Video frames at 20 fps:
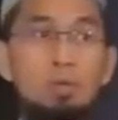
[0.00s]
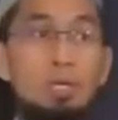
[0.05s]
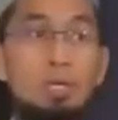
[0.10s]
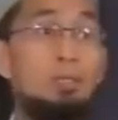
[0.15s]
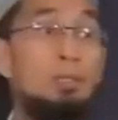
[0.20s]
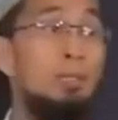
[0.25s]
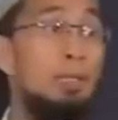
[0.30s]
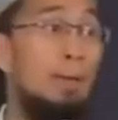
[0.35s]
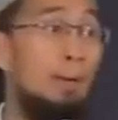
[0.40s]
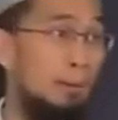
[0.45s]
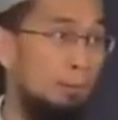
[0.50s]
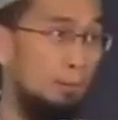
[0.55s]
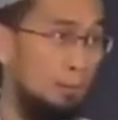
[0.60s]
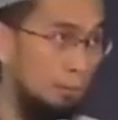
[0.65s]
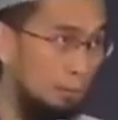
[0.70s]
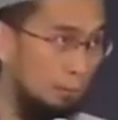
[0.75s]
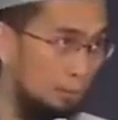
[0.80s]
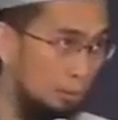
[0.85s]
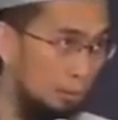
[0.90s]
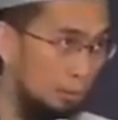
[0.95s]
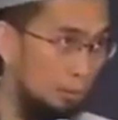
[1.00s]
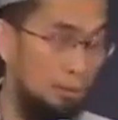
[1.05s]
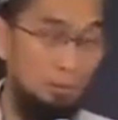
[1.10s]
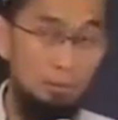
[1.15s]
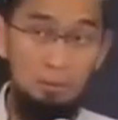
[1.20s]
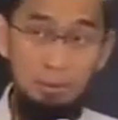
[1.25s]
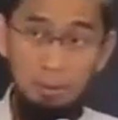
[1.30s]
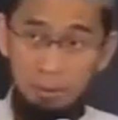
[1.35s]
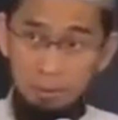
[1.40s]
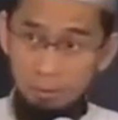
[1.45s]
sudah tenang hati
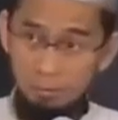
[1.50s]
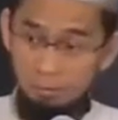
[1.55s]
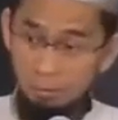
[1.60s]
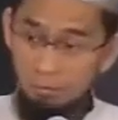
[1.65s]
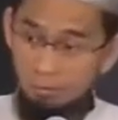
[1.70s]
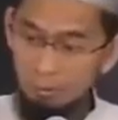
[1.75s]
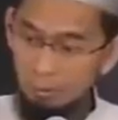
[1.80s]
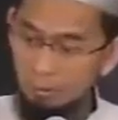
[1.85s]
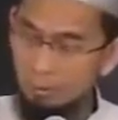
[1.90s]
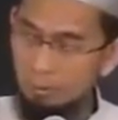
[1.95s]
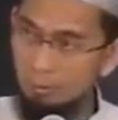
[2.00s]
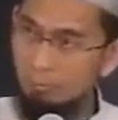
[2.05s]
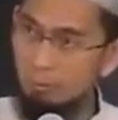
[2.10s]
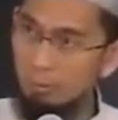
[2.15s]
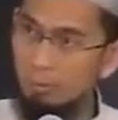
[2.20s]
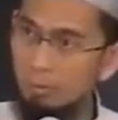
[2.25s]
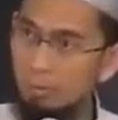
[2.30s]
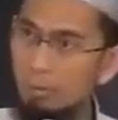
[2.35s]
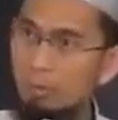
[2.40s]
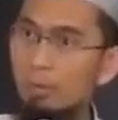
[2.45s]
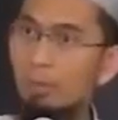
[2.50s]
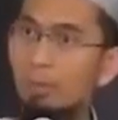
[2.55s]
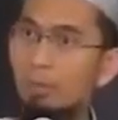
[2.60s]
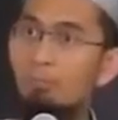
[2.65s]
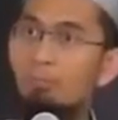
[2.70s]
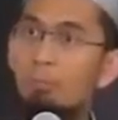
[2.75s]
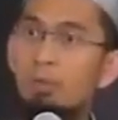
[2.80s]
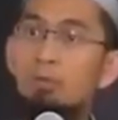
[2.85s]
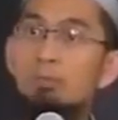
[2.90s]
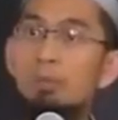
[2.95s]
kita, darah sudah mengalir baik,
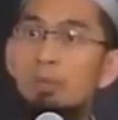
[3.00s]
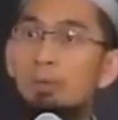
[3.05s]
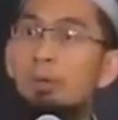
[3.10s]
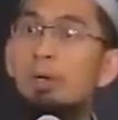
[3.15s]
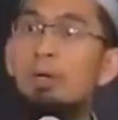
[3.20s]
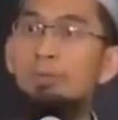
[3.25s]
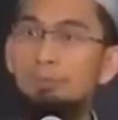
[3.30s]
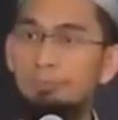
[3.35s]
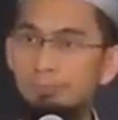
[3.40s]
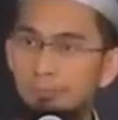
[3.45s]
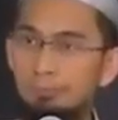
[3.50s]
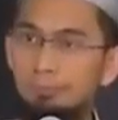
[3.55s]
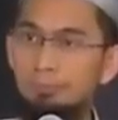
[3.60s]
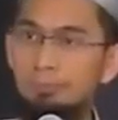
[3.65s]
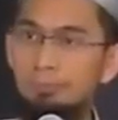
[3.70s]
baru berdoa.